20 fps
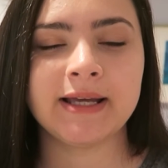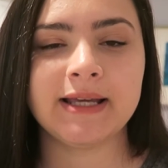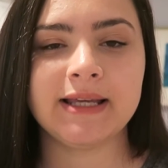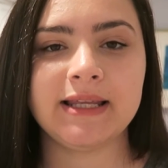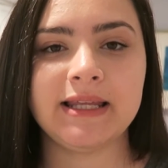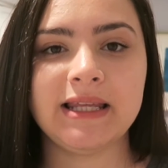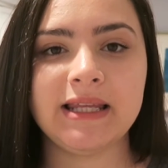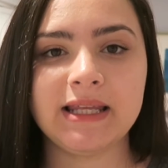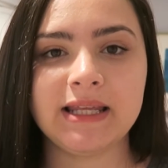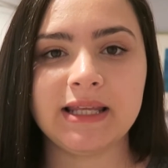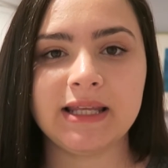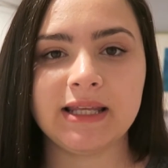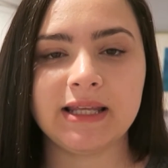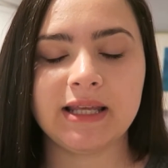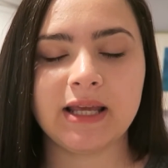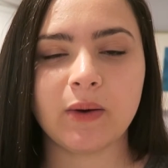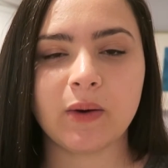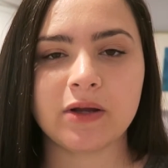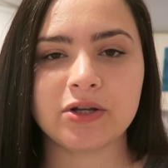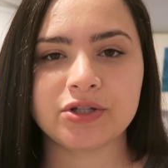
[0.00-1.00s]
E
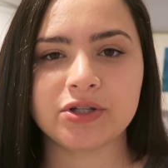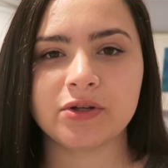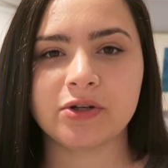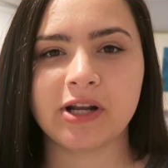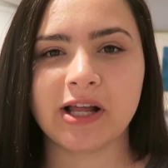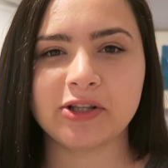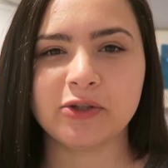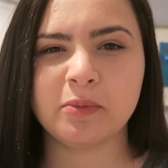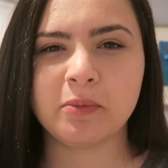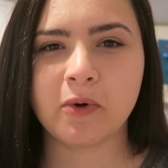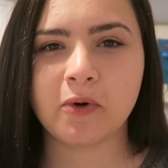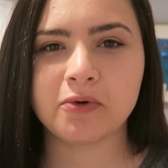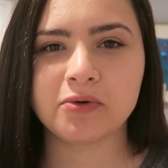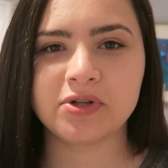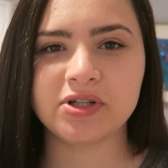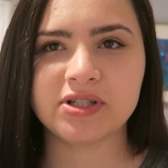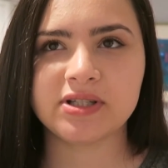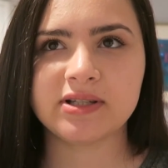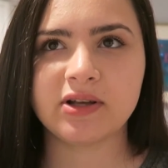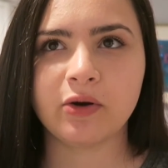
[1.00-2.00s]
eu acho que o lado bom
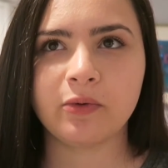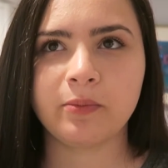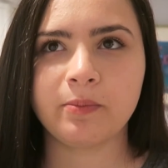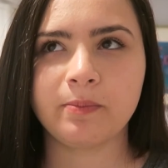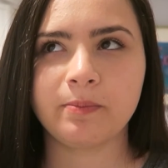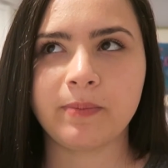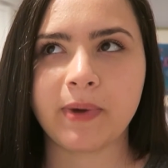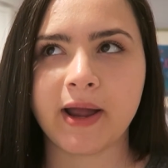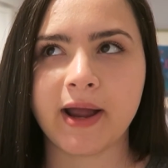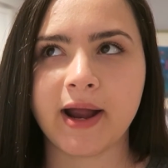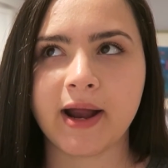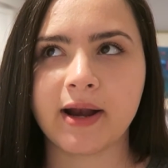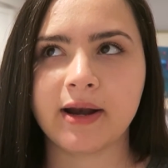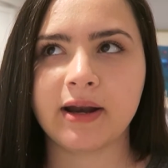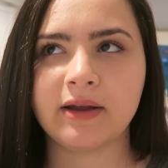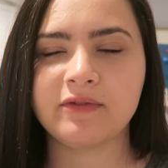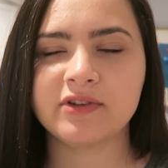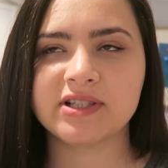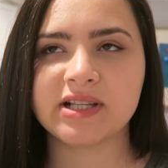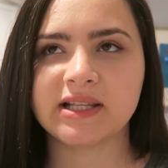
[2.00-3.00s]
de ser au pair
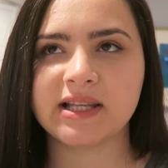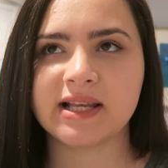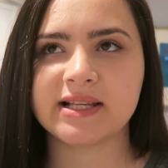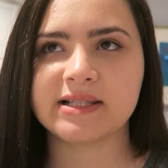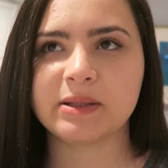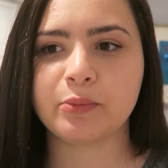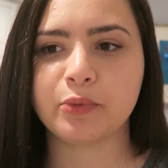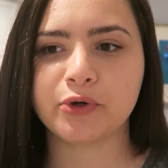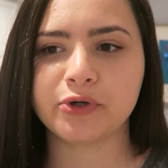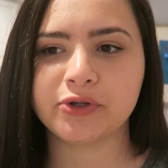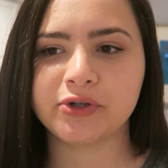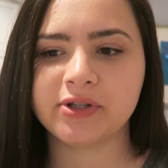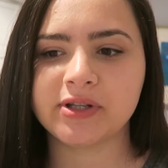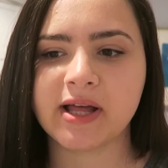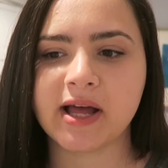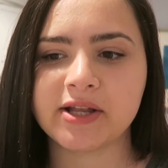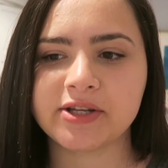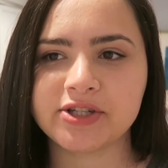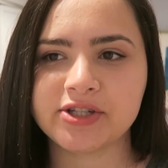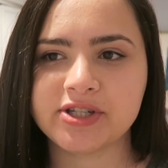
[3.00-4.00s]
é você ter essa
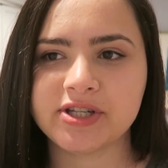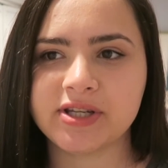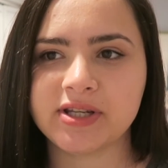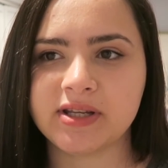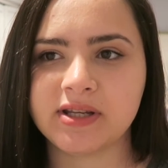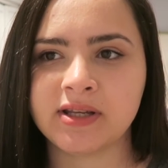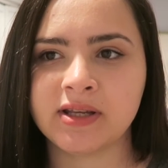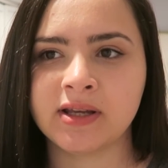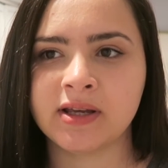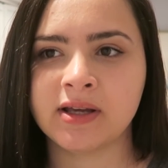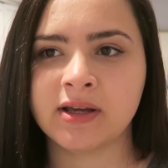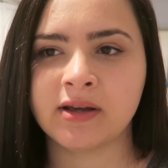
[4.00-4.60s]
oportunidade de